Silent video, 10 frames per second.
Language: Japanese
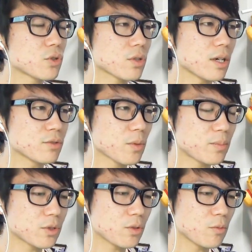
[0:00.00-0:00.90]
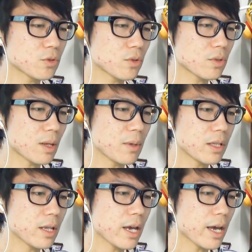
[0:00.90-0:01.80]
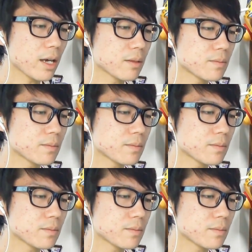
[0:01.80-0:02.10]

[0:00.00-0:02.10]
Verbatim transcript: うちょっとかウソップちょっともうちょっと貯めて